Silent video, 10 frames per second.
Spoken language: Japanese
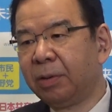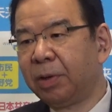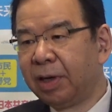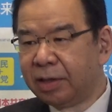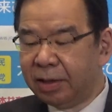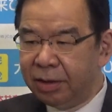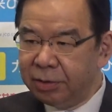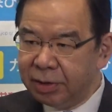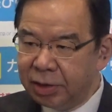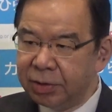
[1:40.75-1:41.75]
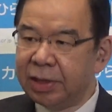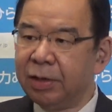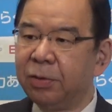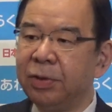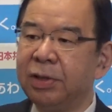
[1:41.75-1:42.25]
これが唯一の
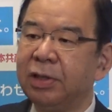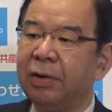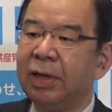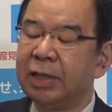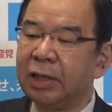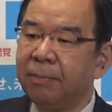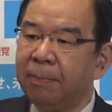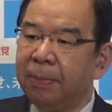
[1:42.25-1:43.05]
選考基準なわけです